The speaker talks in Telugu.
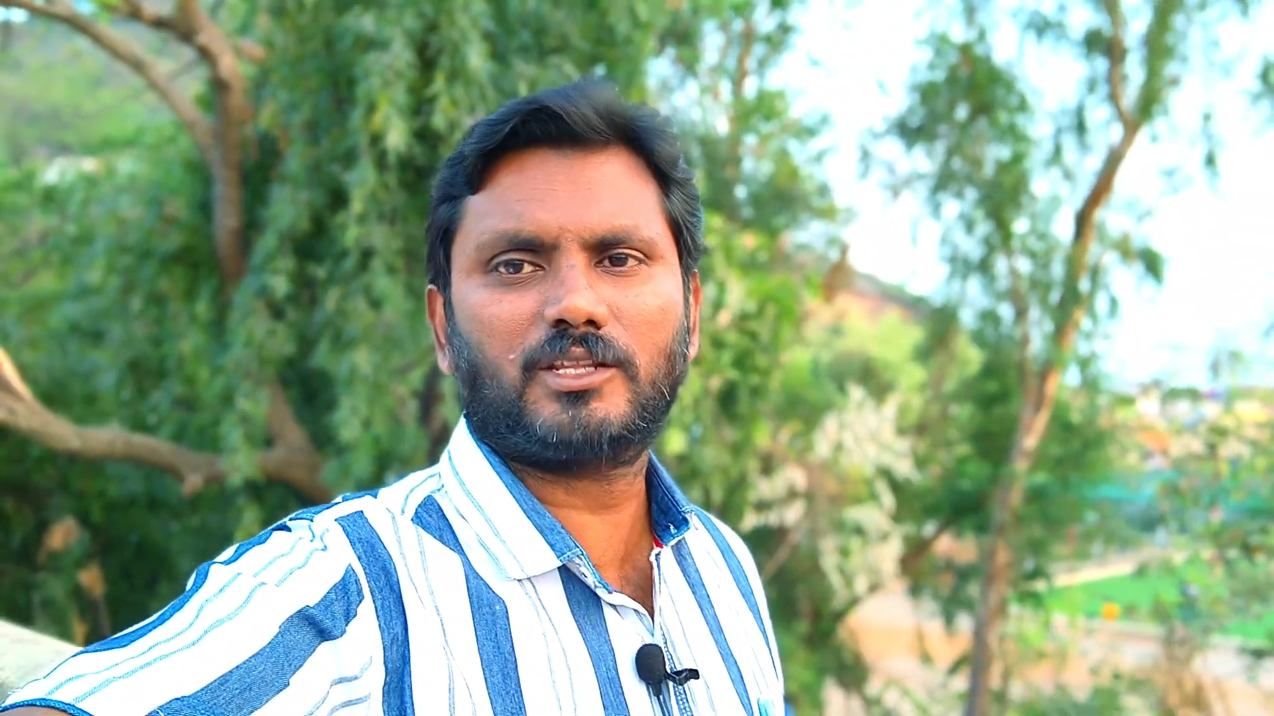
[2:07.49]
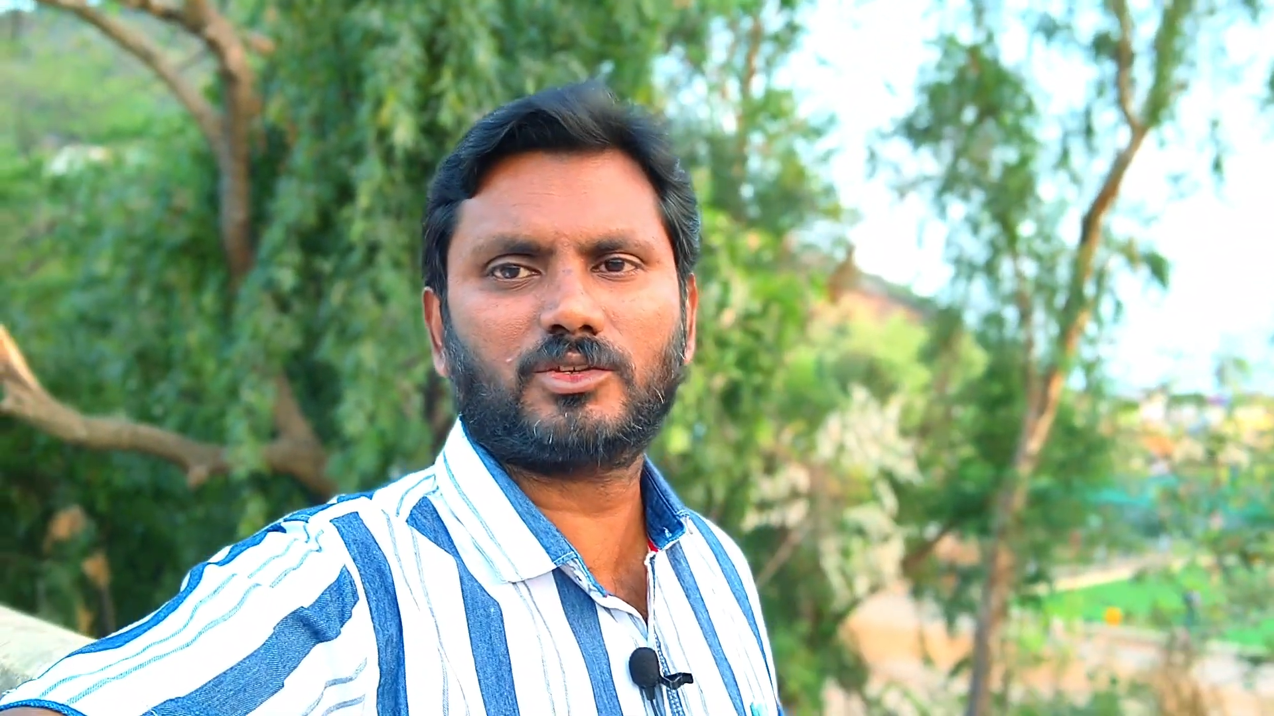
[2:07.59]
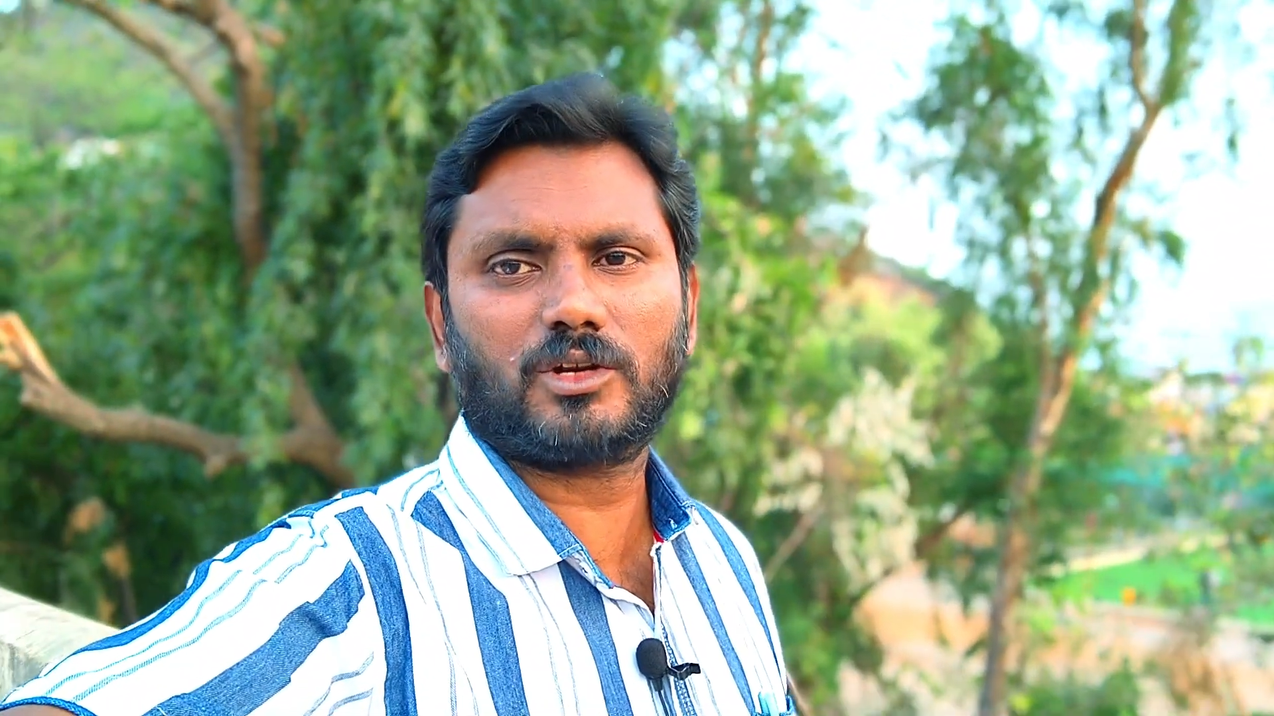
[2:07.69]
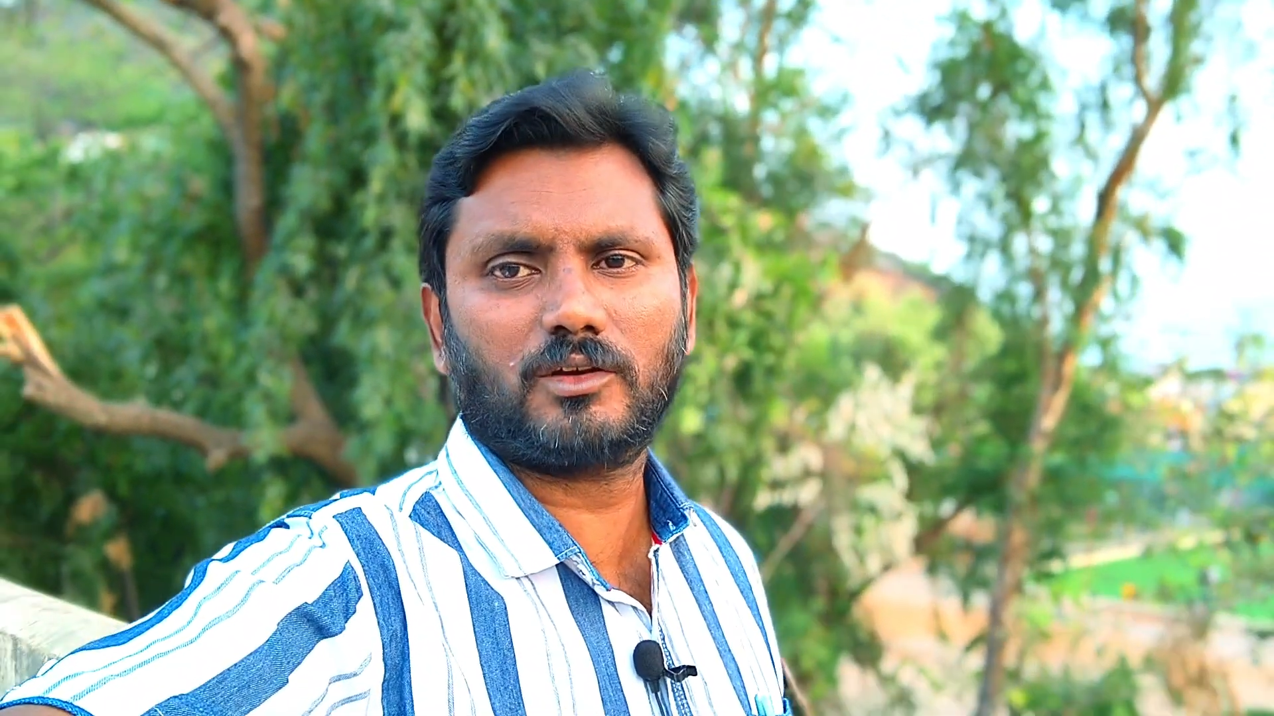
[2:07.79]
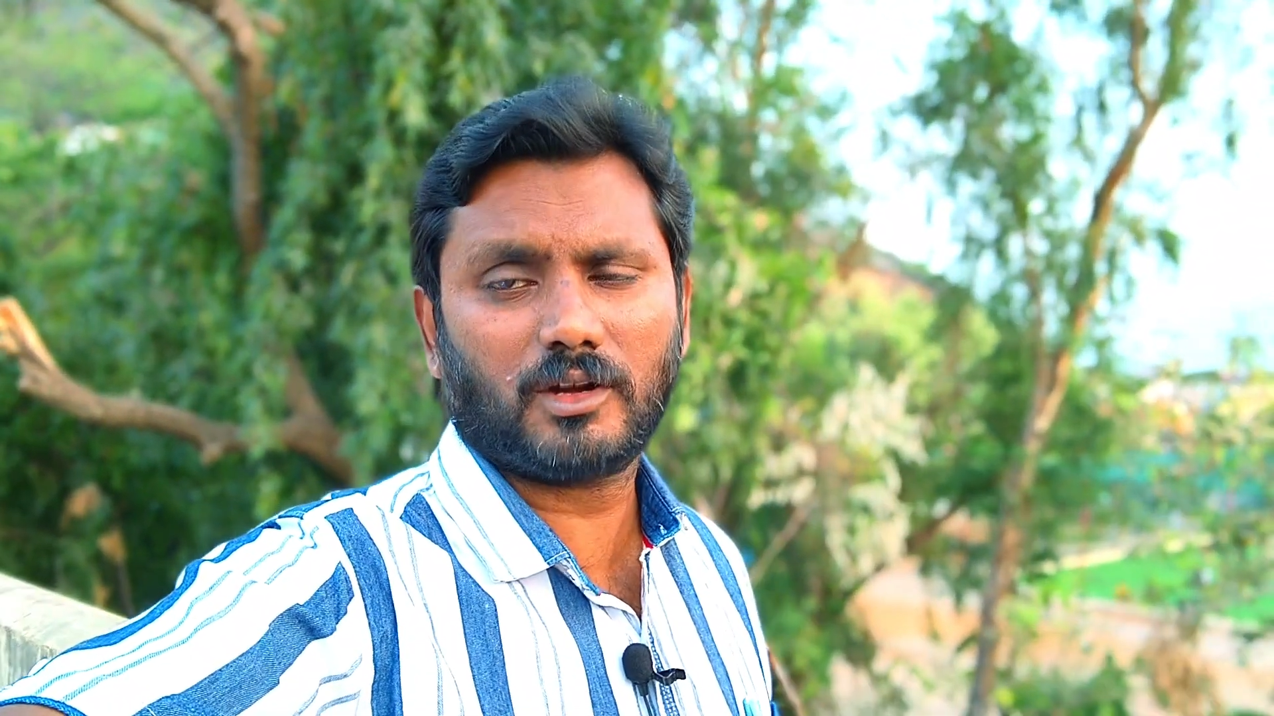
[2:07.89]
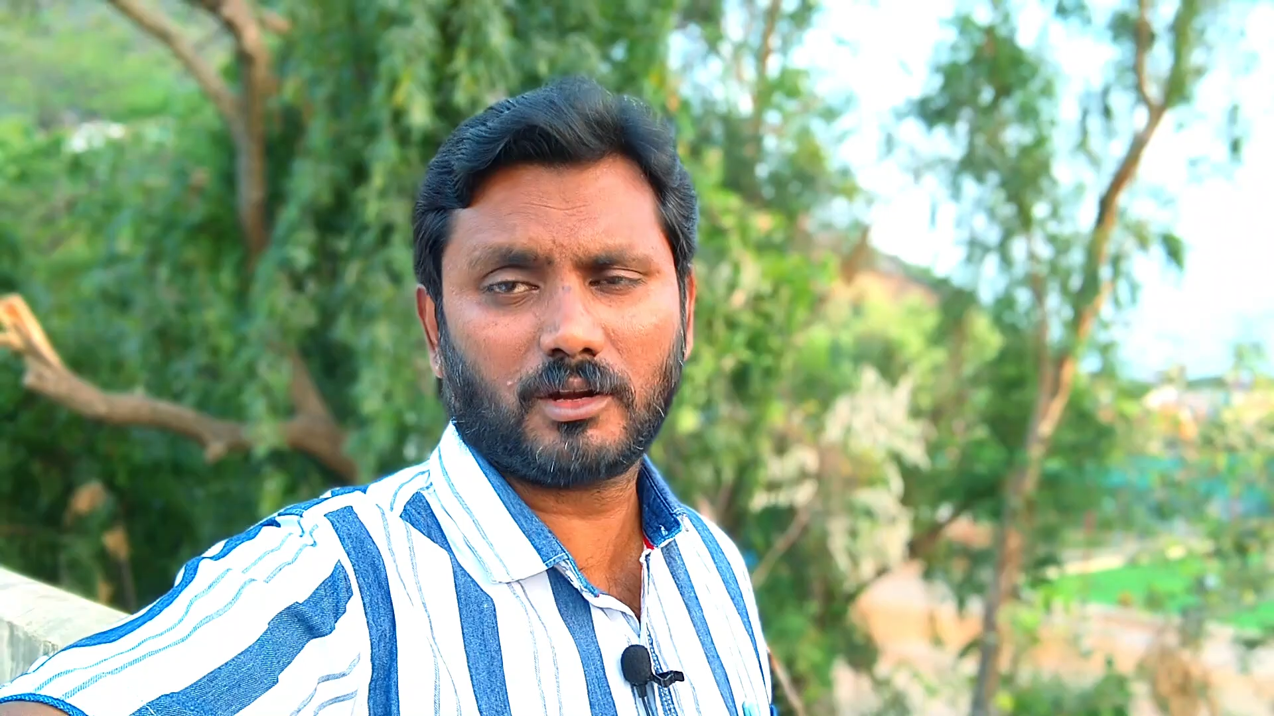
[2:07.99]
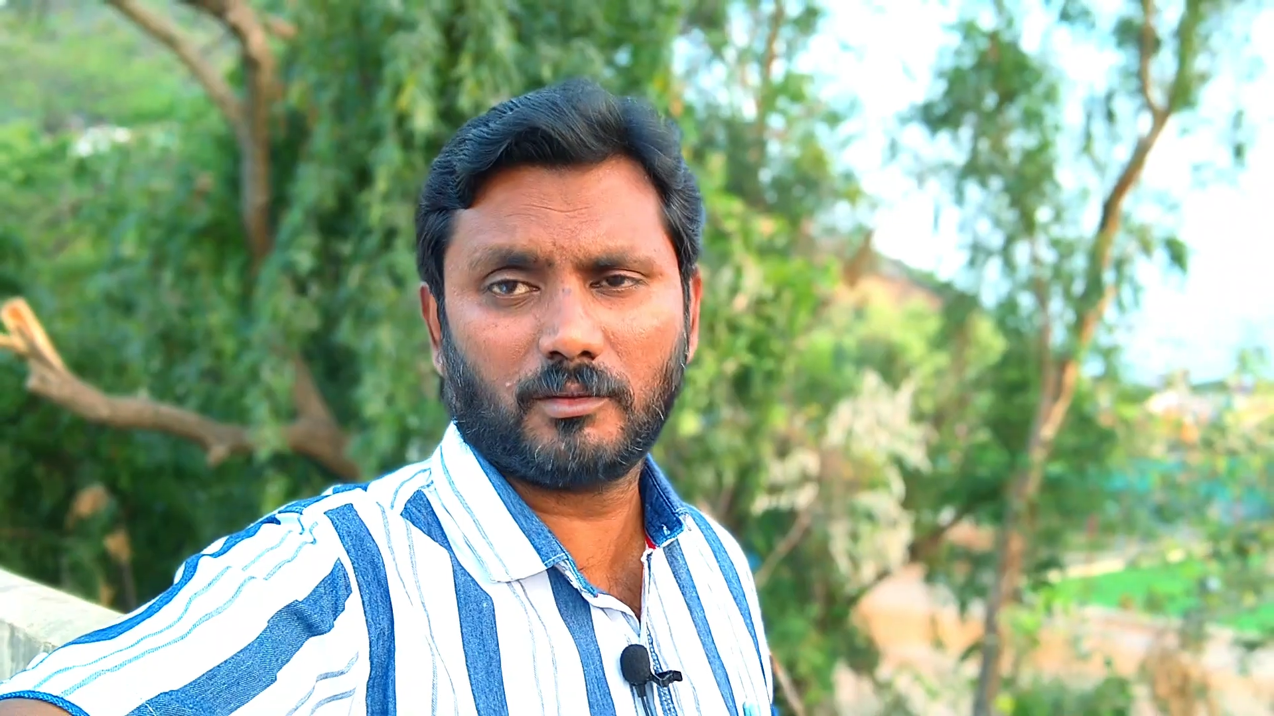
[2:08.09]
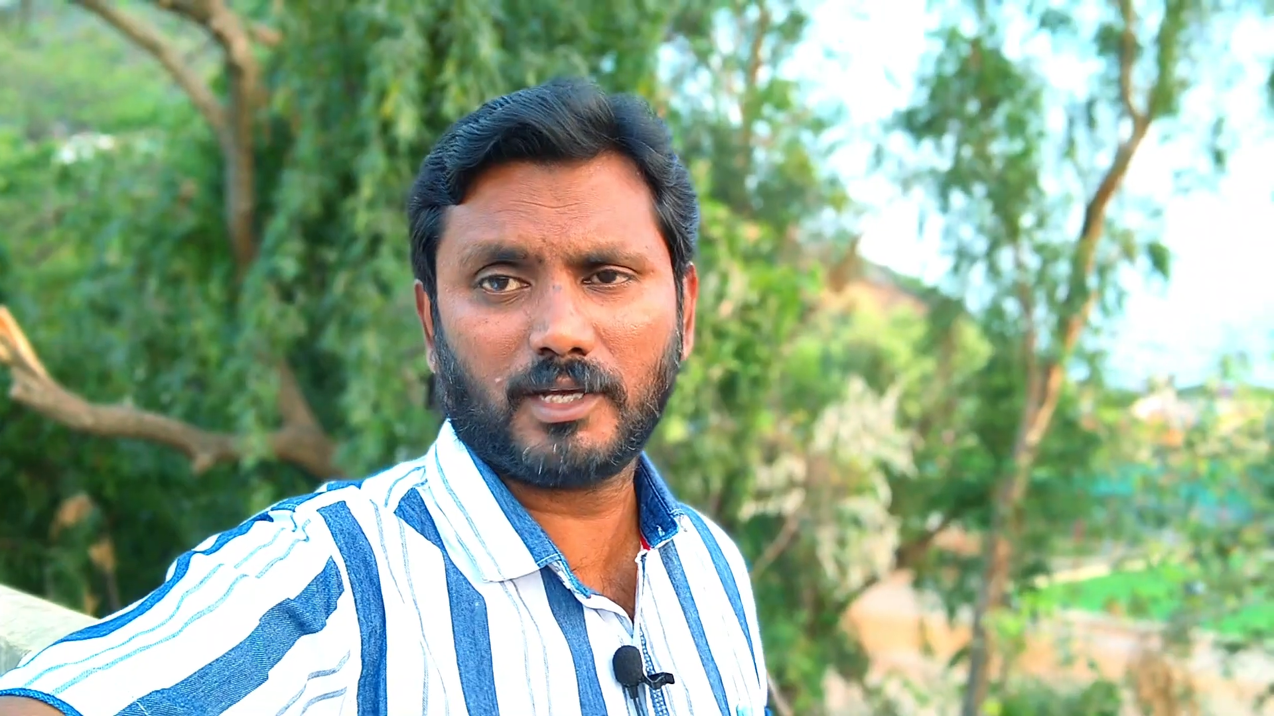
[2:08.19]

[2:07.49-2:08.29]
తీసుకున్న వారికి